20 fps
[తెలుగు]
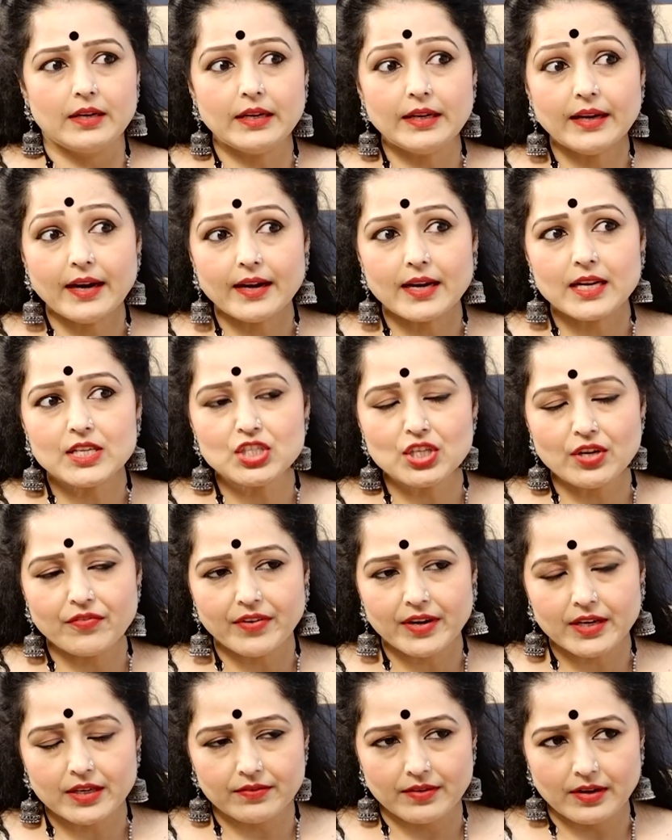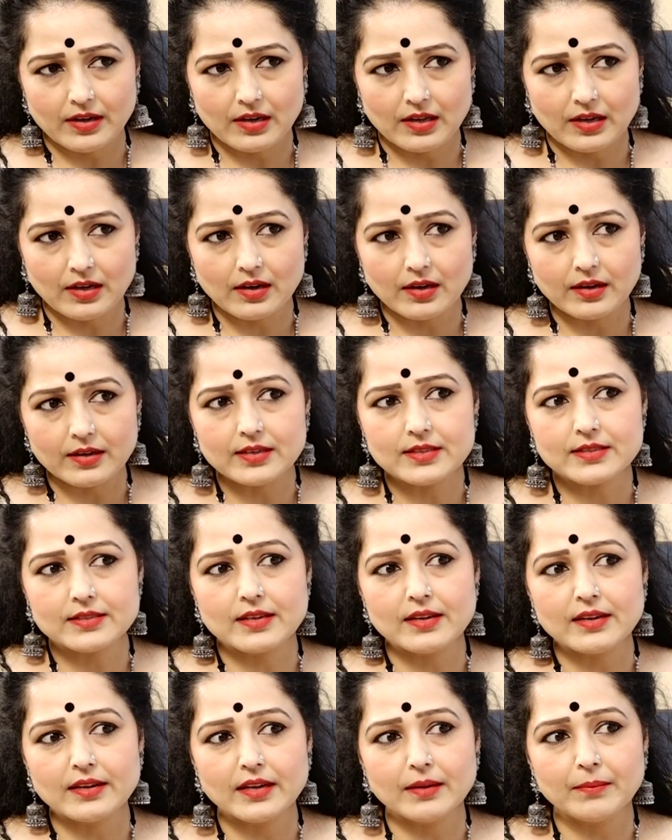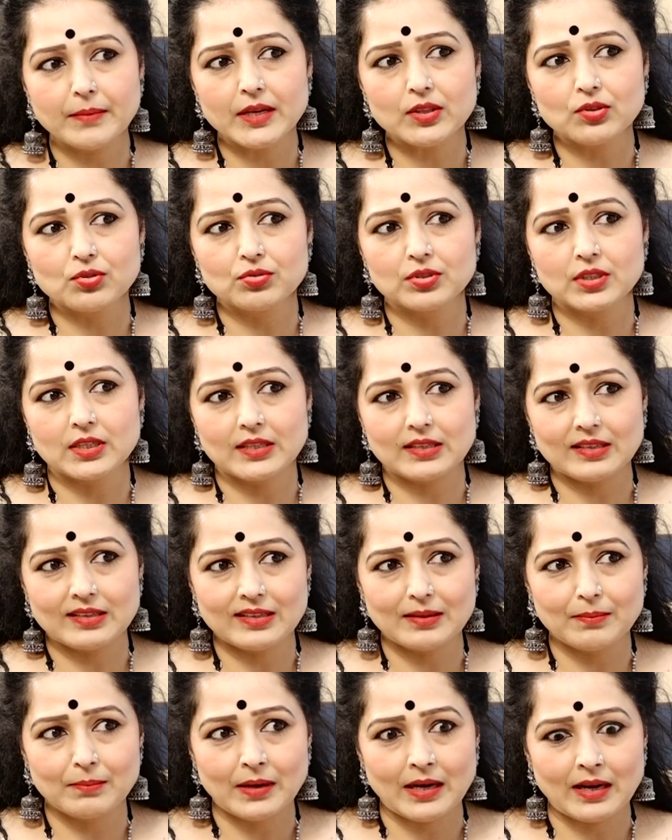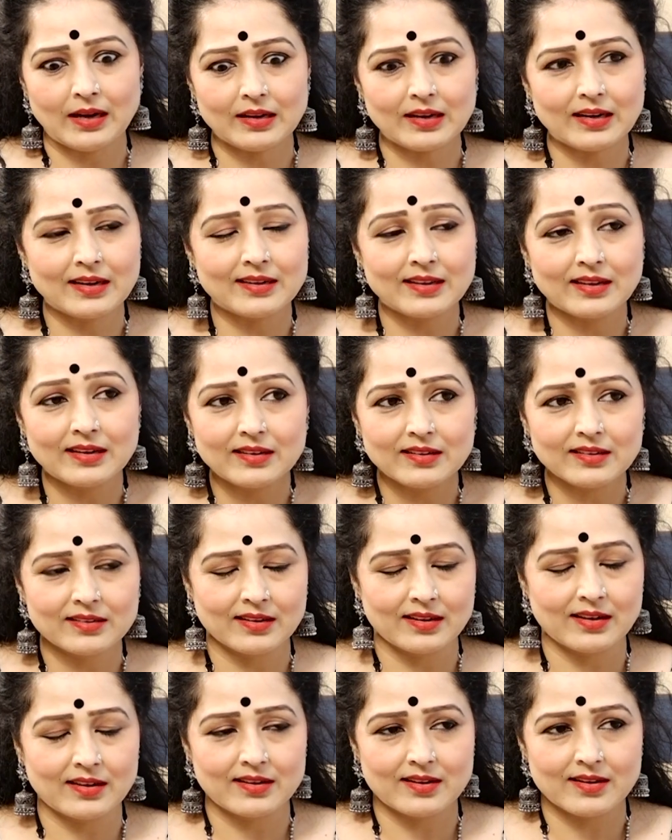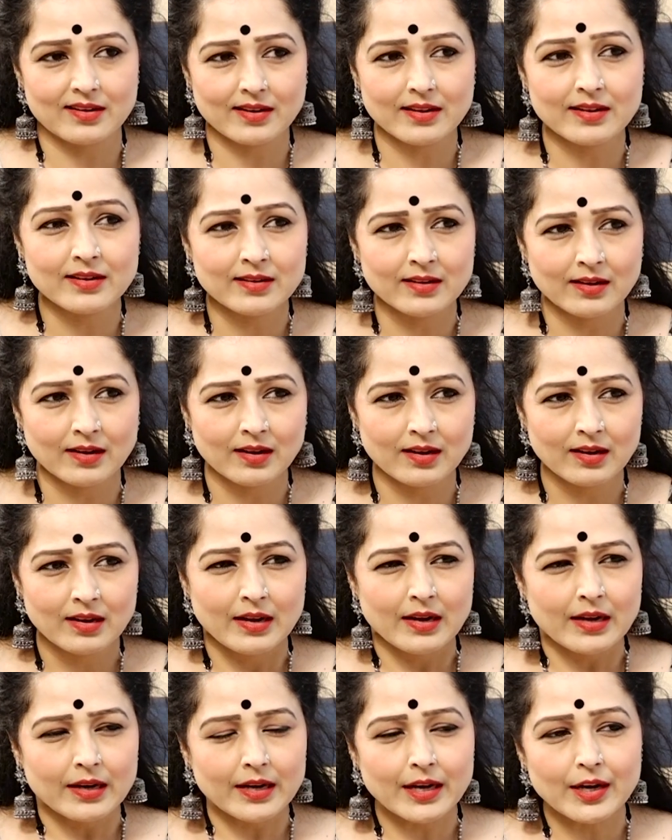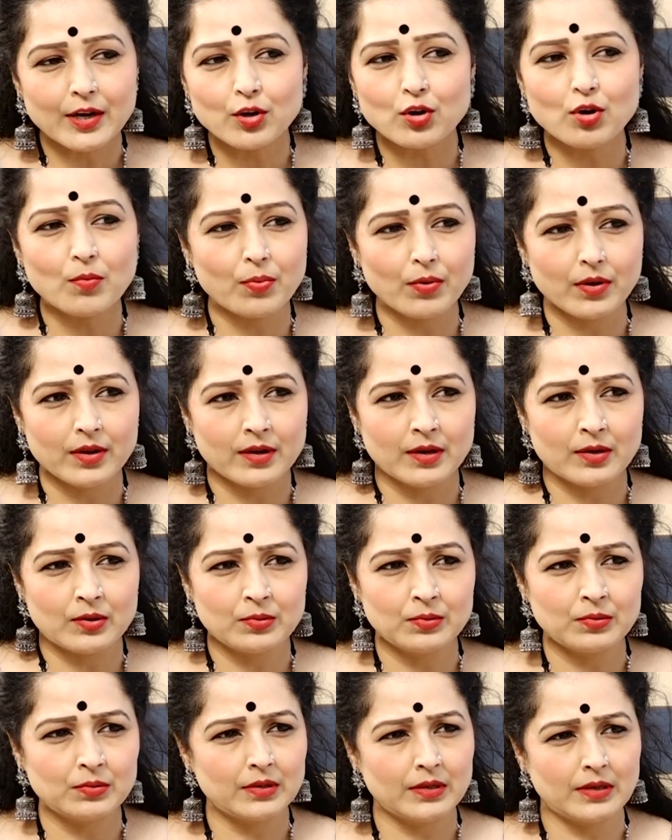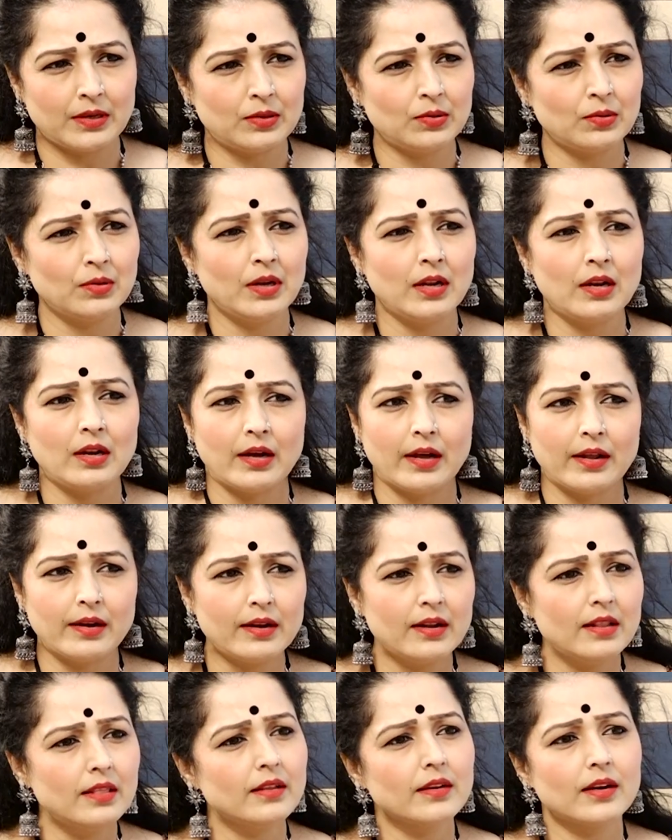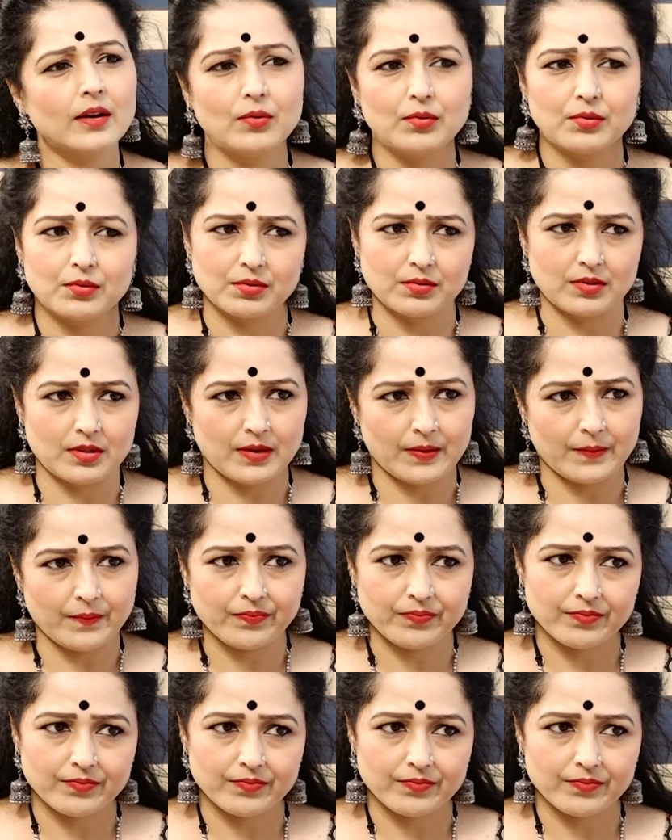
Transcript: డిహైడ్రేషన్ ఎఫెక్ట్ వల్ల ఈ స్కిన్ ఏమవుతుందంటే బాగా డల్గా డ్రైగా ఎండుకుపోయినట్టు ఏదో హెల్ అన్హెల్దీగా ఉంటుంది